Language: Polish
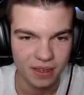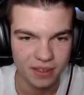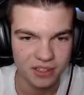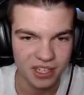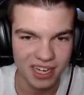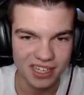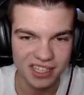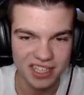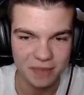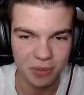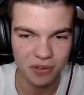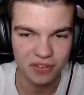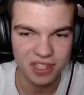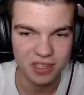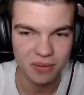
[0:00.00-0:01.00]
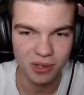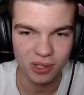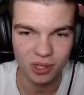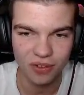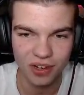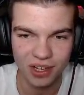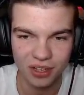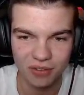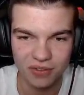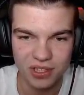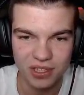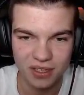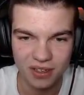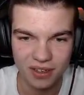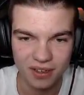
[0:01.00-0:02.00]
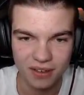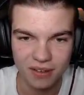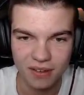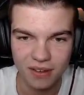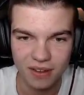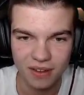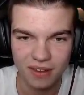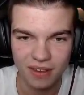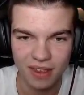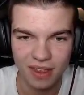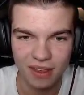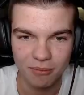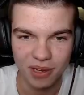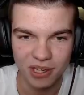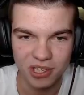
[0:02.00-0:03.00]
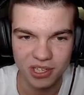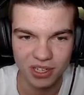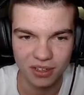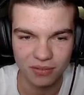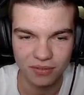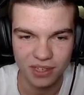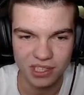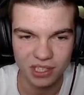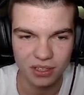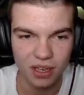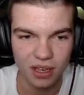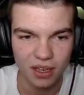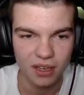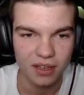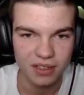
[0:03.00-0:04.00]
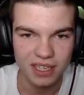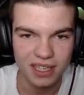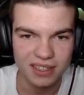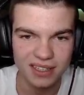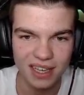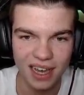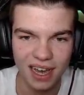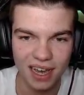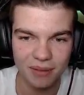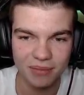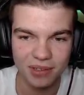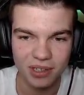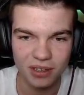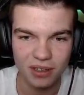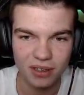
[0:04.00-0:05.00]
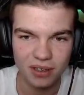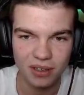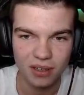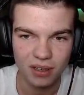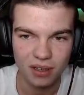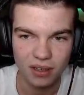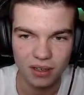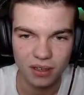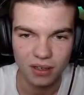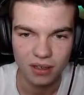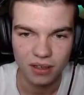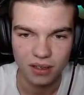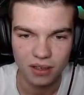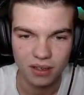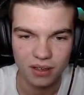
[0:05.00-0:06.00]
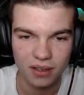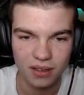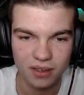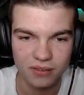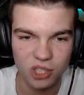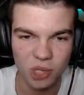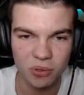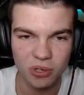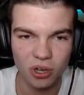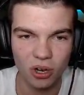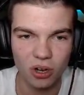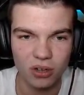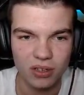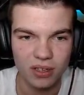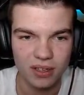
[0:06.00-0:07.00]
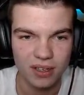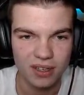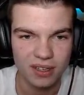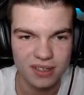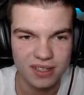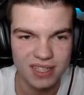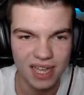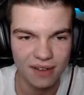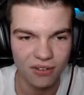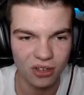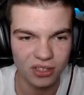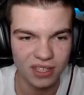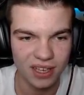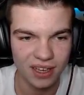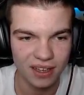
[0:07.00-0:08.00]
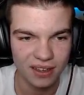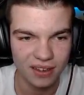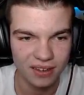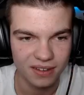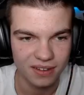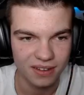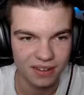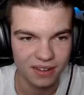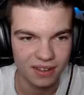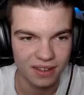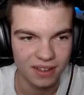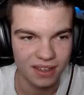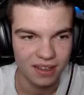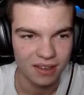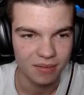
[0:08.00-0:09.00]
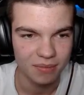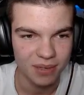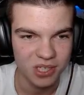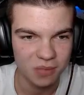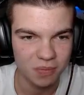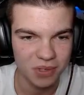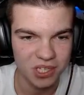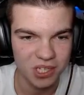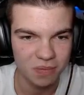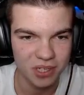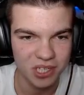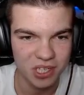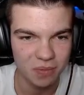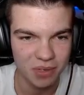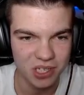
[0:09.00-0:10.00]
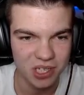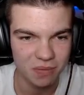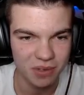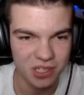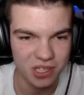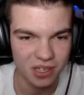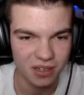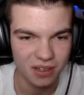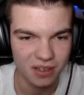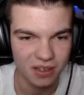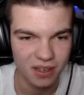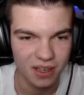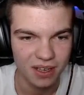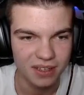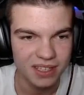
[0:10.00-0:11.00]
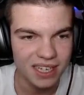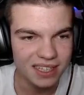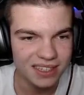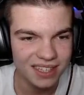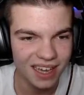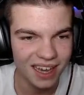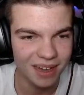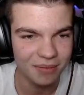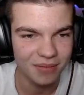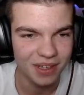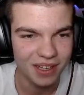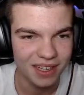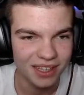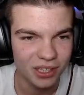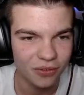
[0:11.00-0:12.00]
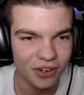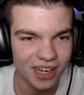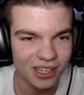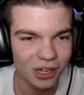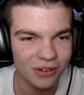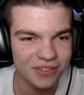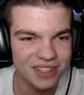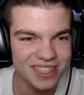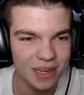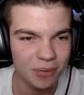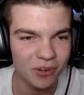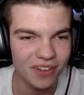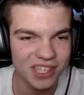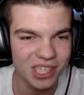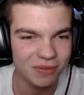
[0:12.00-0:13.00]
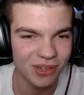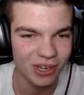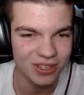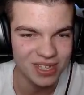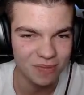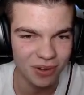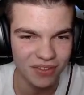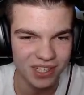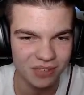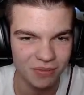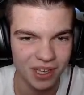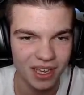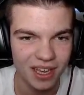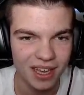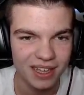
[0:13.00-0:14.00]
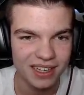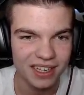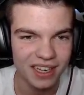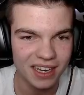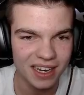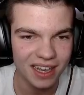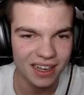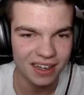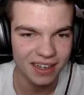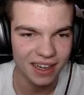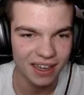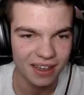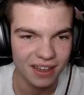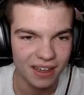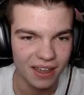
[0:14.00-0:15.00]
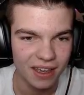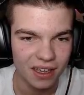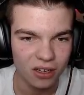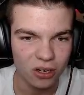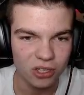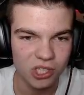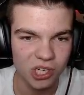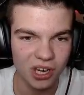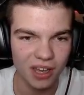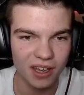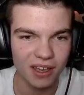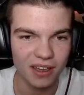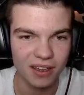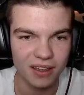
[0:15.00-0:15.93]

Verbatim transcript: Czekajcie, zaprowadzimy go do Wojanowic. Patrzcie, on wejdzie... Nie tam! Szybko! Za wodę! Patrzcie, patrzcie, patrzcie, patrzcie, patrzcie. Nie tam! Do Wojanowic, zaprowadzimy go, zaprowadzimy. Nie, nie, nie, nie. Kocie!